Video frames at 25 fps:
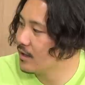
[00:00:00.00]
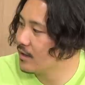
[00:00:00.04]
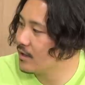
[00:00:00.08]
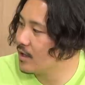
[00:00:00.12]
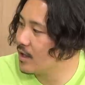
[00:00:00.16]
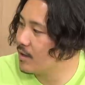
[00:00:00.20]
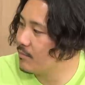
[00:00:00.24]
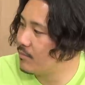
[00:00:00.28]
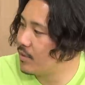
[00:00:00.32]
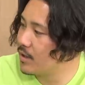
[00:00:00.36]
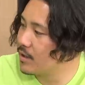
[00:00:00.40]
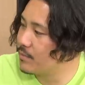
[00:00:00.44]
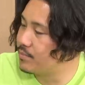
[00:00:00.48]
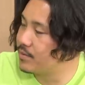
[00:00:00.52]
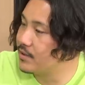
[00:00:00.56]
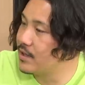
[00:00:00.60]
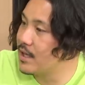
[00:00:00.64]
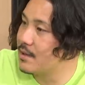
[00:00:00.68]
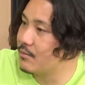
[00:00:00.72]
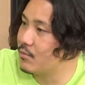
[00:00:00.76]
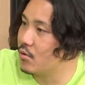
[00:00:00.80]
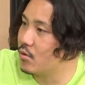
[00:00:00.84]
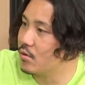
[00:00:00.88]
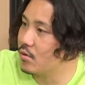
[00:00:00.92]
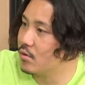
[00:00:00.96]
でやっぱり
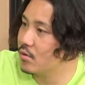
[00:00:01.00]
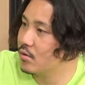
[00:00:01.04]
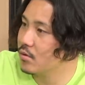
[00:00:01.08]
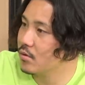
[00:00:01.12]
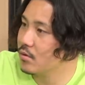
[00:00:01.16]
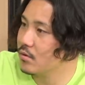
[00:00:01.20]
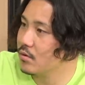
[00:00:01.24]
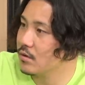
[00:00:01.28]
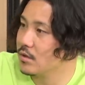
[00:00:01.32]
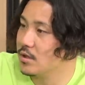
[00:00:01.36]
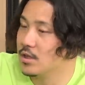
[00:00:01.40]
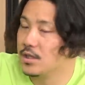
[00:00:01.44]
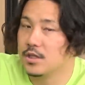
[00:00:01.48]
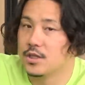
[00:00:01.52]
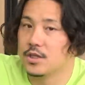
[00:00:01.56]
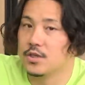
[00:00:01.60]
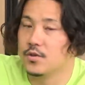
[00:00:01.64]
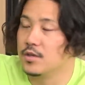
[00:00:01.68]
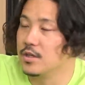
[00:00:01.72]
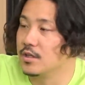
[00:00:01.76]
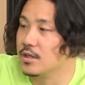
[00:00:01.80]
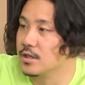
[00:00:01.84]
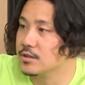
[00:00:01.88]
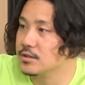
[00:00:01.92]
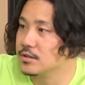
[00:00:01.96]
プレーも一級
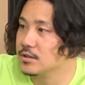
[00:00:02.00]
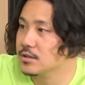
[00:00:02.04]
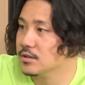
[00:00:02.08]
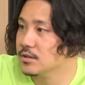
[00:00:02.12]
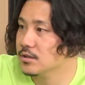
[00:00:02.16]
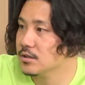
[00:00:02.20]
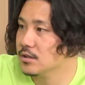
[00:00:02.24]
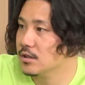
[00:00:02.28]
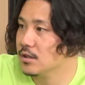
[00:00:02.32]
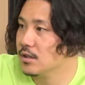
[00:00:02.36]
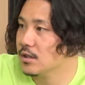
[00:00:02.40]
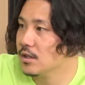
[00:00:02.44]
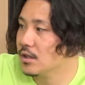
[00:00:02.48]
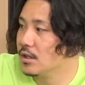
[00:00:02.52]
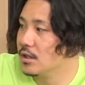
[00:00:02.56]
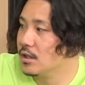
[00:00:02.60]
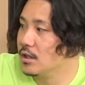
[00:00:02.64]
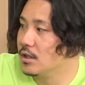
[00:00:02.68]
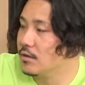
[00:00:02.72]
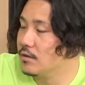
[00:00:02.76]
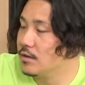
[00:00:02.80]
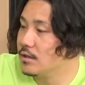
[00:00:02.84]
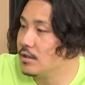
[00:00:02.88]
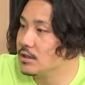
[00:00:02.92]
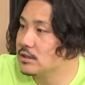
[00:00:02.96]
品です
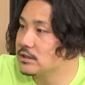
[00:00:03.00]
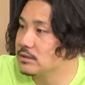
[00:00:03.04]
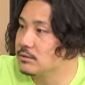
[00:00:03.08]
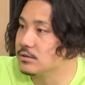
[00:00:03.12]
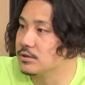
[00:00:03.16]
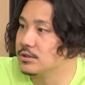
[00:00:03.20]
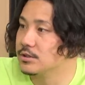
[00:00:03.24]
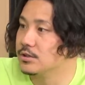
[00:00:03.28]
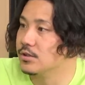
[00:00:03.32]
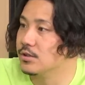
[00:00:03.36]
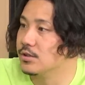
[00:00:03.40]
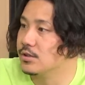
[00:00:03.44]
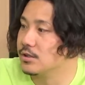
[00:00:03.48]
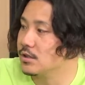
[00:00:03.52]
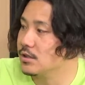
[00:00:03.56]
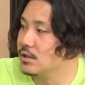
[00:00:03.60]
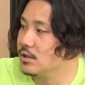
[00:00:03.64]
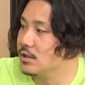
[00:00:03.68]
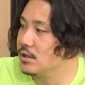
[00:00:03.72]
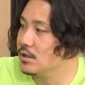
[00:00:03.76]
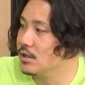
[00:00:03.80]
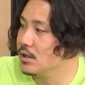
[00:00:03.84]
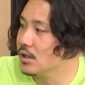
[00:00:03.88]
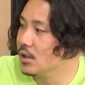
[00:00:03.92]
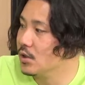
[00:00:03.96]
ディフェンスも強いし
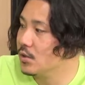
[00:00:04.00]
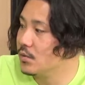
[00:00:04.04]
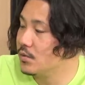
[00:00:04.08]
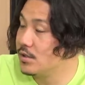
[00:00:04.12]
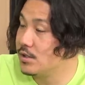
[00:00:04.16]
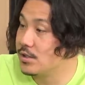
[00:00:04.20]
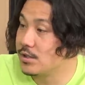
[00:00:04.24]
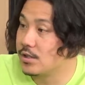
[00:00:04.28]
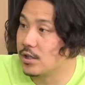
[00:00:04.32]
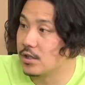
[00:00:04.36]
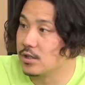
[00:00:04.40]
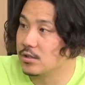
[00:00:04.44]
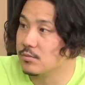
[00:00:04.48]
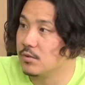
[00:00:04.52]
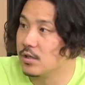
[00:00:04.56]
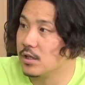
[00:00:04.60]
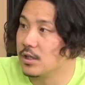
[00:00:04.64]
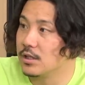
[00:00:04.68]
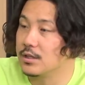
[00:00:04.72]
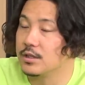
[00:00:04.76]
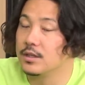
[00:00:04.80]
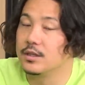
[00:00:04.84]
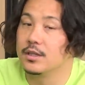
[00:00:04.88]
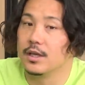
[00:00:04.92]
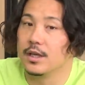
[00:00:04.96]
フィジカルも
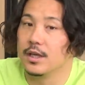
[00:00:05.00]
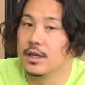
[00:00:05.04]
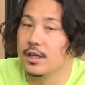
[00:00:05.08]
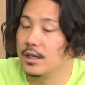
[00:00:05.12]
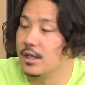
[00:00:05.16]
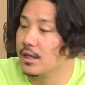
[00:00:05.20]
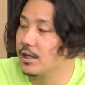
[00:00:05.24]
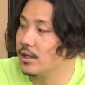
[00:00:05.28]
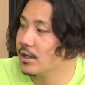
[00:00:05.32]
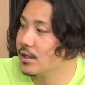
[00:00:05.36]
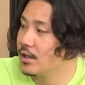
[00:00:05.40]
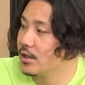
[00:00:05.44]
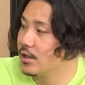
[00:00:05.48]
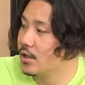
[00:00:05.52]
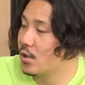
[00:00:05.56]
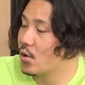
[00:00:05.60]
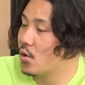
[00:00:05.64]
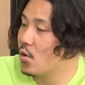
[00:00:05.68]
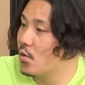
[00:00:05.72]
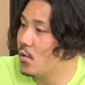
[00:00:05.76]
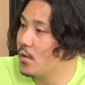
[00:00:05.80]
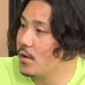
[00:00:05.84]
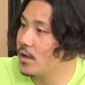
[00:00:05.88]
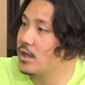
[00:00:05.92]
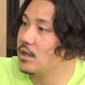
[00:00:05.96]
あってで、
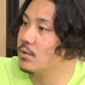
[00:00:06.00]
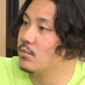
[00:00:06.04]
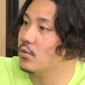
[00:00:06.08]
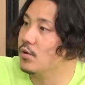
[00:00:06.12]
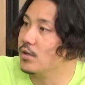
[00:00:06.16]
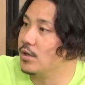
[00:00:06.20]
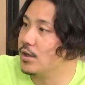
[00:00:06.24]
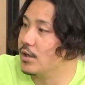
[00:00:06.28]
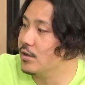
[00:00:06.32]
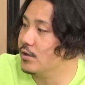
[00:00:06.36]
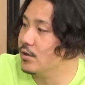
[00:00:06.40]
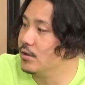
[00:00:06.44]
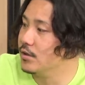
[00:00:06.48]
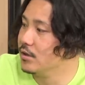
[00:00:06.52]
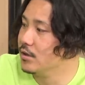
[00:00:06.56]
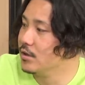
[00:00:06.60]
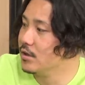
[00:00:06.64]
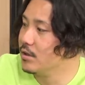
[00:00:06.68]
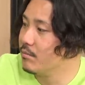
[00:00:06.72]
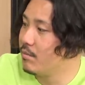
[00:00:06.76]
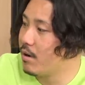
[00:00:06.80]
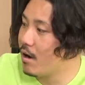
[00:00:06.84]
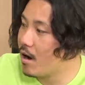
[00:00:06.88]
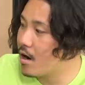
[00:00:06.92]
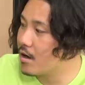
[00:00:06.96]
攻撃にもいける。
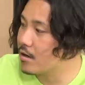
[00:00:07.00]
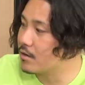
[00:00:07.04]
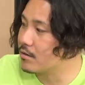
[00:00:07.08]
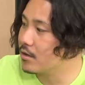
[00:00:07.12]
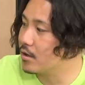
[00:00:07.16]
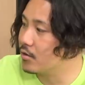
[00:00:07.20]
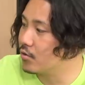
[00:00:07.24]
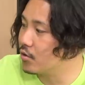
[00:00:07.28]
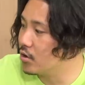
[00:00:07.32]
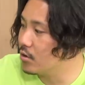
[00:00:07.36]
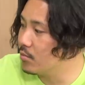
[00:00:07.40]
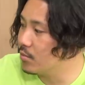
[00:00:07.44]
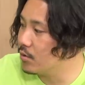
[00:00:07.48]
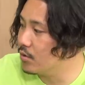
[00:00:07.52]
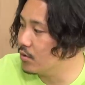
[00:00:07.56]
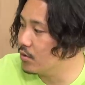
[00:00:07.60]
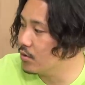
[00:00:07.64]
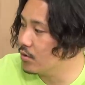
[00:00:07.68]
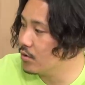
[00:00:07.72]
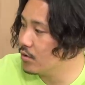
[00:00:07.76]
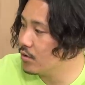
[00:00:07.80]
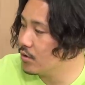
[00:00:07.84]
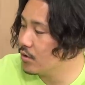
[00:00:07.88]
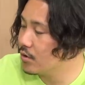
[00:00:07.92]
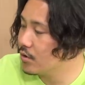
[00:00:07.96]
パワフルなドリブル。
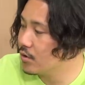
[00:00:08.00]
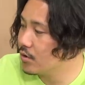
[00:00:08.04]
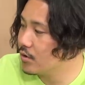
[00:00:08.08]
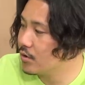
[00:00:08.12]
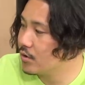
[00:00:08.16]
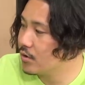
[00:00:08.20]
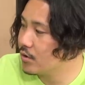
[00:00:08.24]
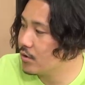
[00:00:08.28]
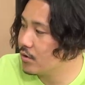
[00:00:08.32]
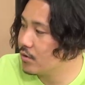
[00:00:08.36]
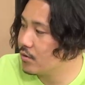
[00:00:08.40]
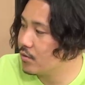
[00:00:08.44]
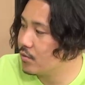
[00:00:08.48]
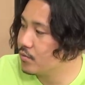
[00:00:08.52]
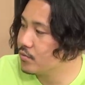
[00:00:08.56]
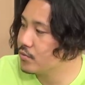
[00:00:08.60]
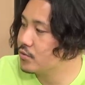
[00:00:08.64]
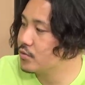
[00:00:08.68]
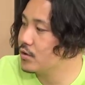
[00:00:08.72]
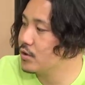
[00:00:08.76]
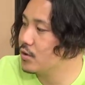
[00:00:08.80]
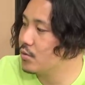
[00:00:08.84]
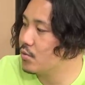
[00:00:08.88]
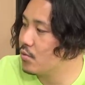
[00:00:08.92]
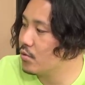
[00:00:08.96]
本
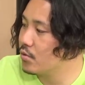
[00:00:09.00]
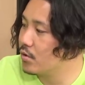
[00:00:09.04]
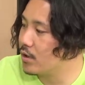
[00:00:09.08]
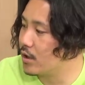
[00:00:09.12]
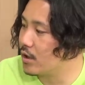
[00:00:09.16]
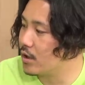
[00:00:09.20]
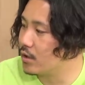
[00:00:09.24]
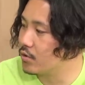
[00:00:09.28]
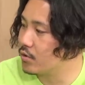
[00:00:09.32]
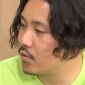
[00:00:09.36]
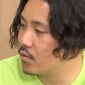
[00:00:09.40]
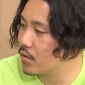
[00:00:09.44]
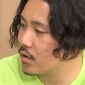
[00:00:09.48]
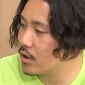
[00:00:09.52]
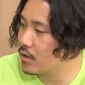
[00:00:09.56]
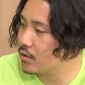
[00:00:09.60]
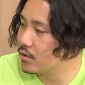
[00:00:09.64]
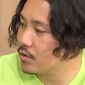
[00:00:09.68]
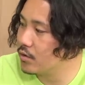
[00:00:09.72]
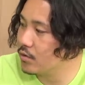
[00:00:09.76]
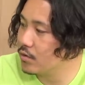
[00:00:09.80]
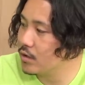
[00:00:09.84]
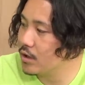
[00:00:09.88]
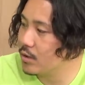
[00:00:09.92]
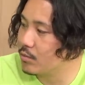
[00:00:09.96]
当にこう、なんかどの監
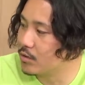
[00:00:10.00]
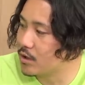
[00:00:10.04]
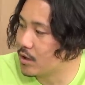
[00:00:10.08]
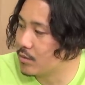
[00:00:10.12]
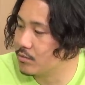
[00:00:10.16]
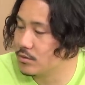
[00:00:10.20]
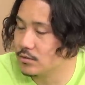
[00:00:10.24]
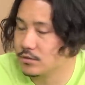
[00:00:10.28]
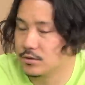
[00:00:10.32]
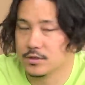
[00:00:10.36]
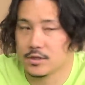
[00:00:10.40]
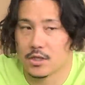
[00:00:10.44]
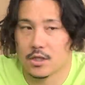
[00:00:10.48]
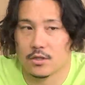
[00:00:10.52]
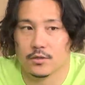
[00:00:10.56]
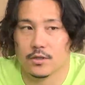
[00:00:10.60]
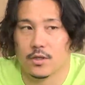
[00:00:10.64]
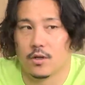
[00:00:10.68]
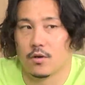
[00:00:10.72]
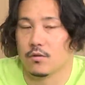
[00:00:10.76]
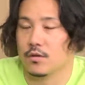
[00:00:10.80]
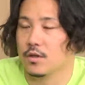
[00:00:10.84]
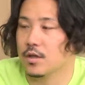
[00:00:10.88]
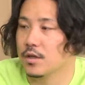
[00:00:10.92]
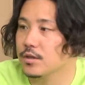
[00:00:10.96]
督でも多分使うん
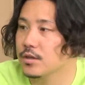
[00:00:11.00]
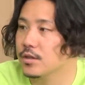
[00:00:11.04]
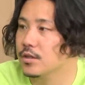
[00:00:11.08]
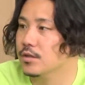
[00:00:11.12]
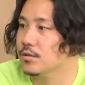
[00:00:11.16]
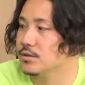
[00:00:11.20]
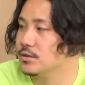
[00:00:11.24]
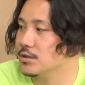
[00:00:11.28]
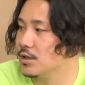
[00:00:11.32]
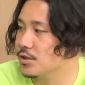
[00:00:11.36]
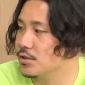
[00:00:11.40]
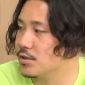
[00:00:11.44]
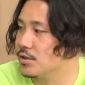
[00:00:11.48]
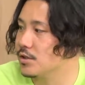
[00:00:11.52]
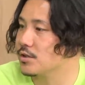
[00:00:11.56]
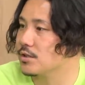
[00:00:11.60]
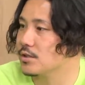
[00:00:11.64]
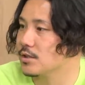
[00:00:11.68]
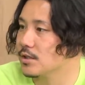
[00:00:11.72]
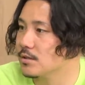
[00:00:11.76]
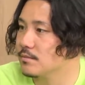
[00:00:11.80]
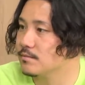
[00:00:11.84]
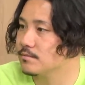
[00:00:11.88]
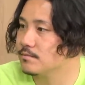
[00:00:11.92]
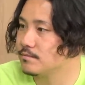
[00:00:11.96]
やろうなっていう選手です
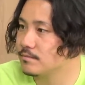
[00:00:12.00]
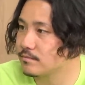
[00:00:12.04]
ね。